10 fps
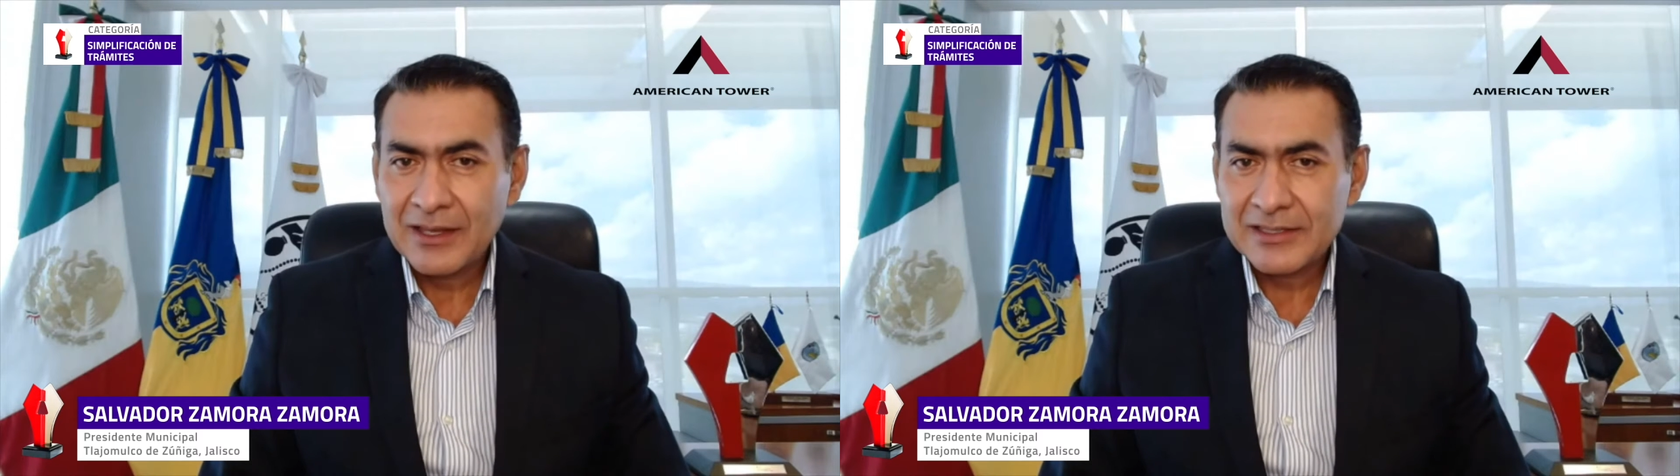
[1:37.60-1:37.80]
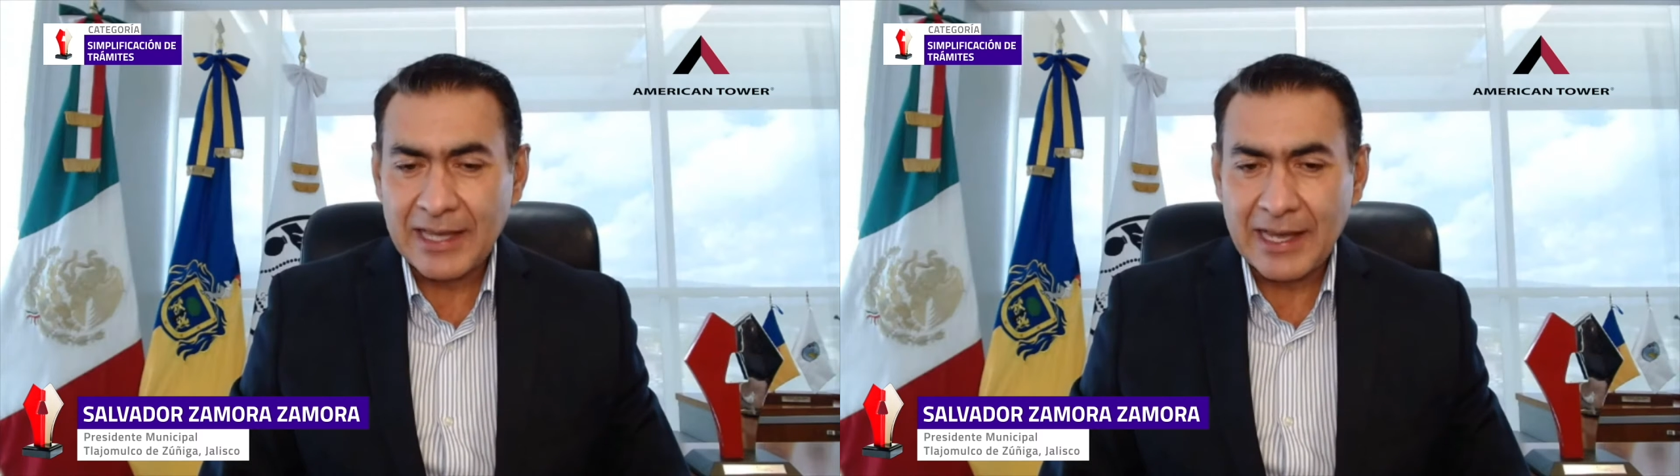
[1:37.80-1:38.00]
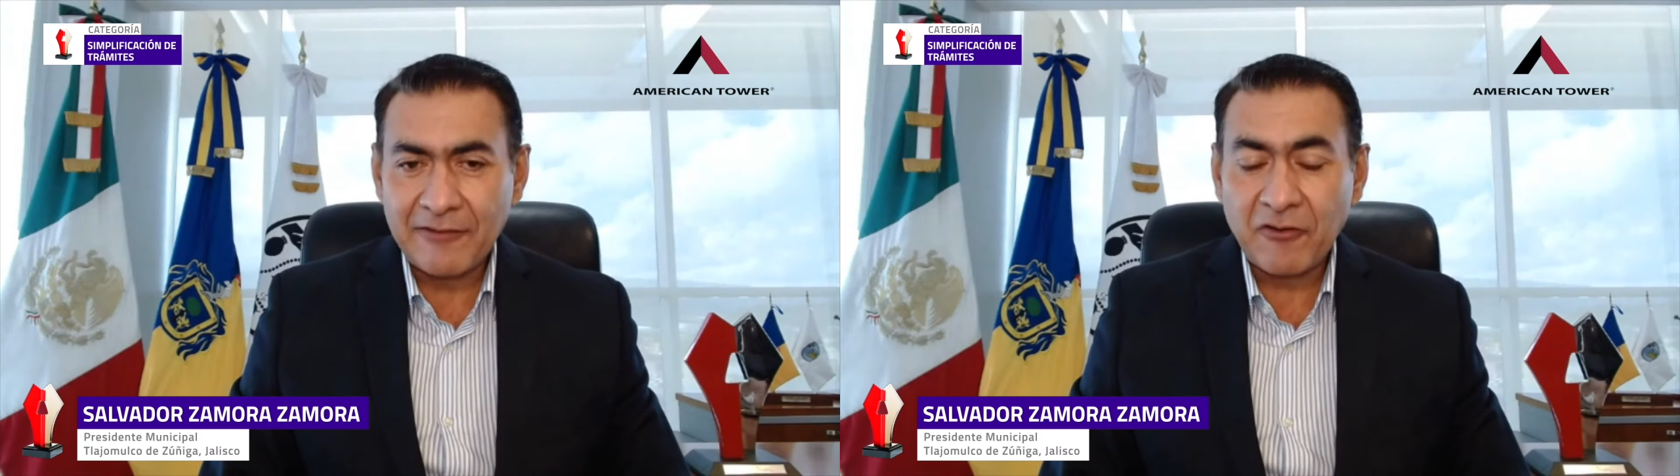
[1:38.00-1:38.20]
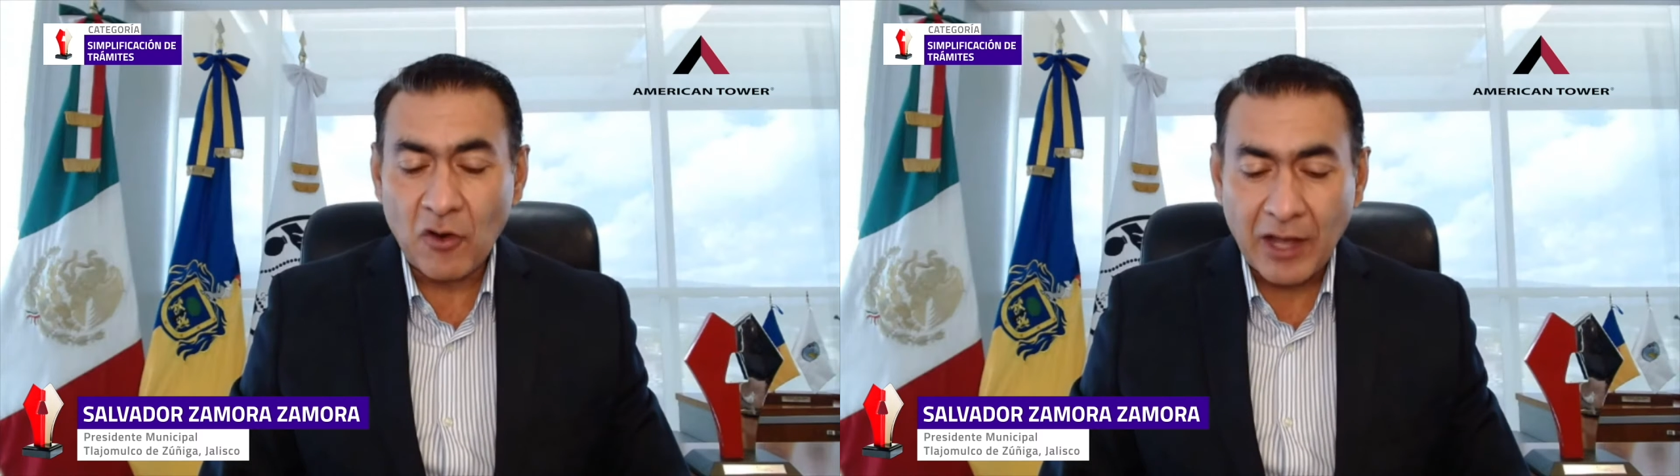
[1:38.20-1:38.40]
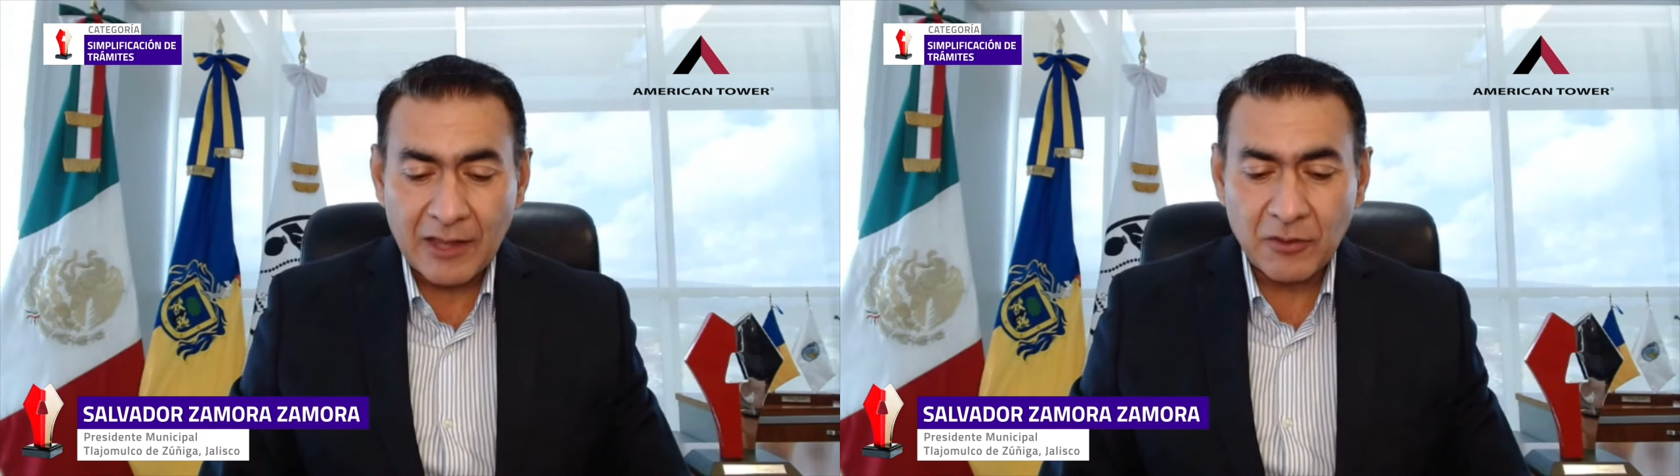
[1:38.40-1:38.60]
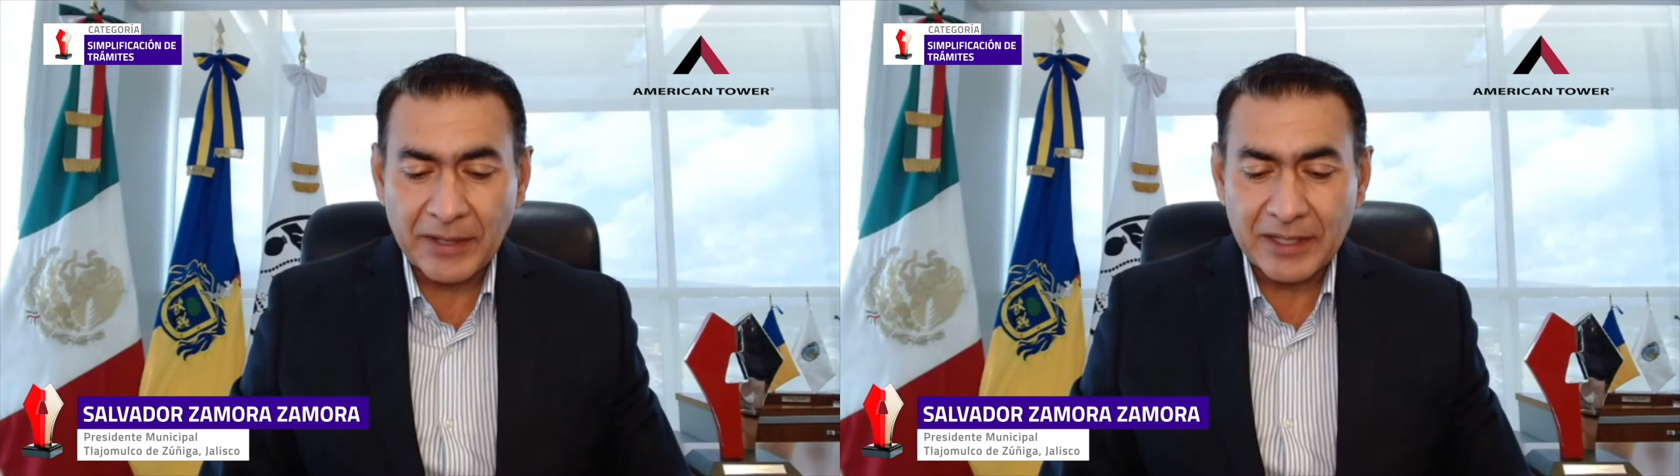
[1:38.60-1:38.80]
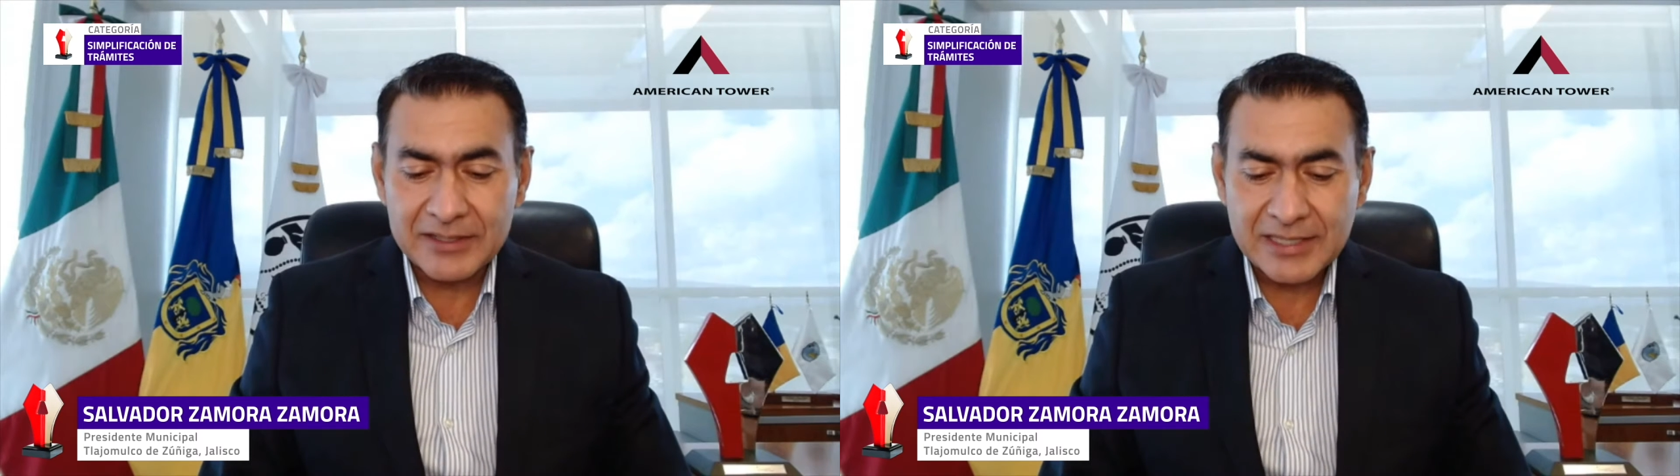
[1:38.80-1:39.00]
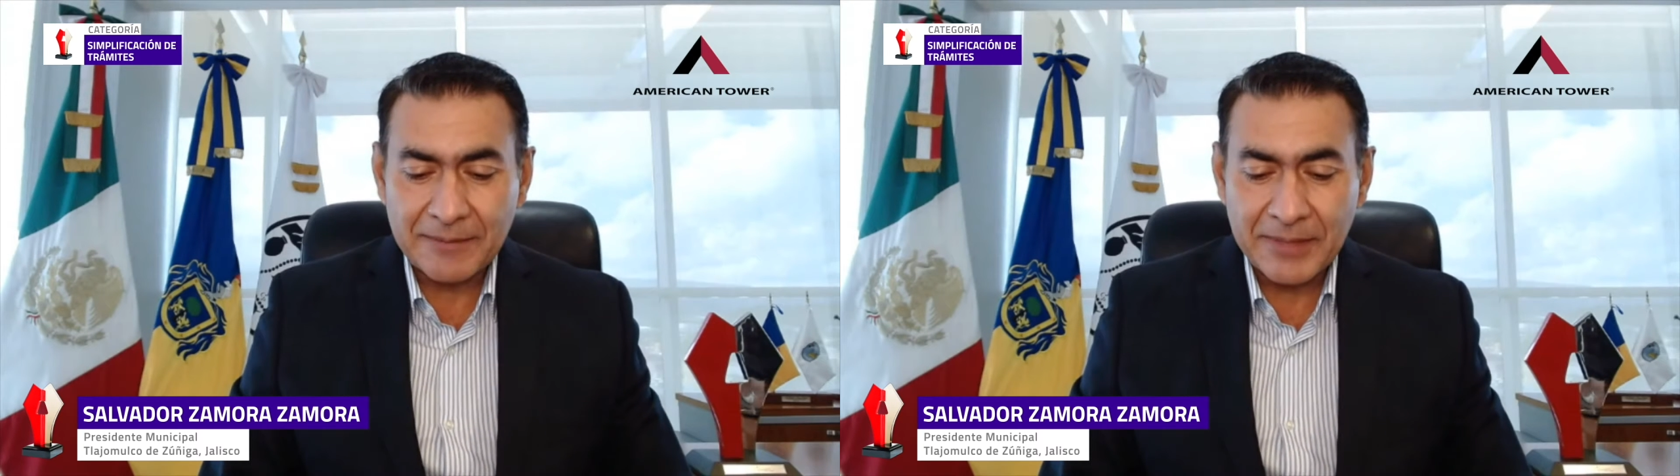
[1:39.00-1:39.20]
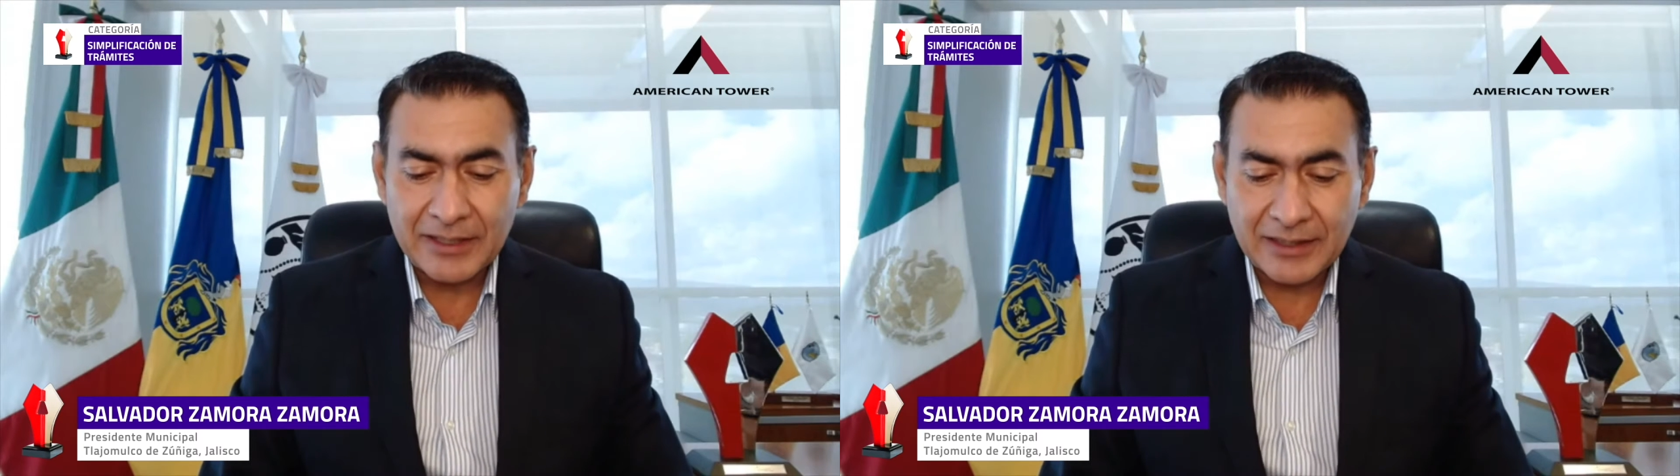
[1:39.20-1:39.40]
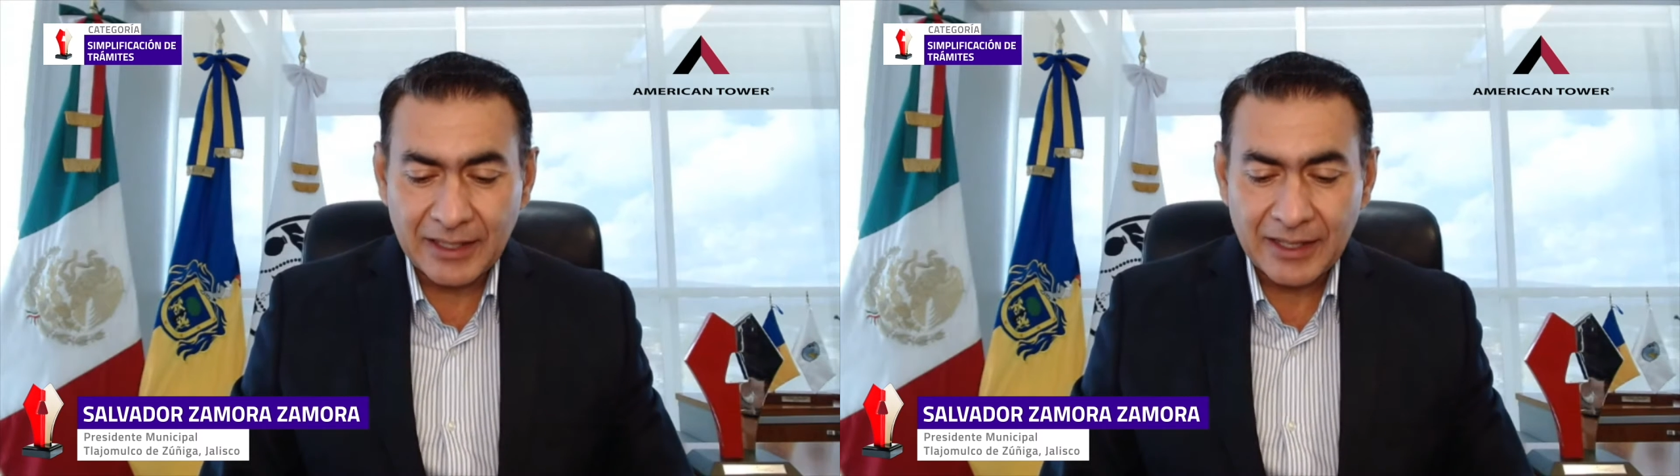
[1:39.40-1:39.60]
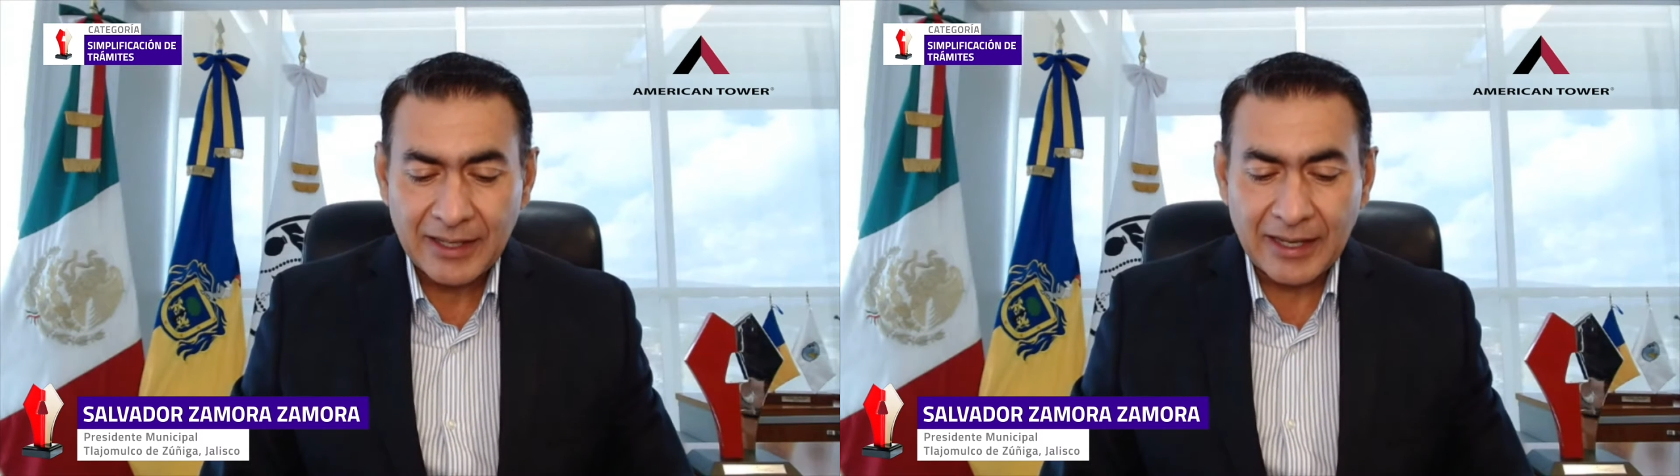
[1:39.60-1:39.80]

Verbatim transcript: se ha enfocado precisamente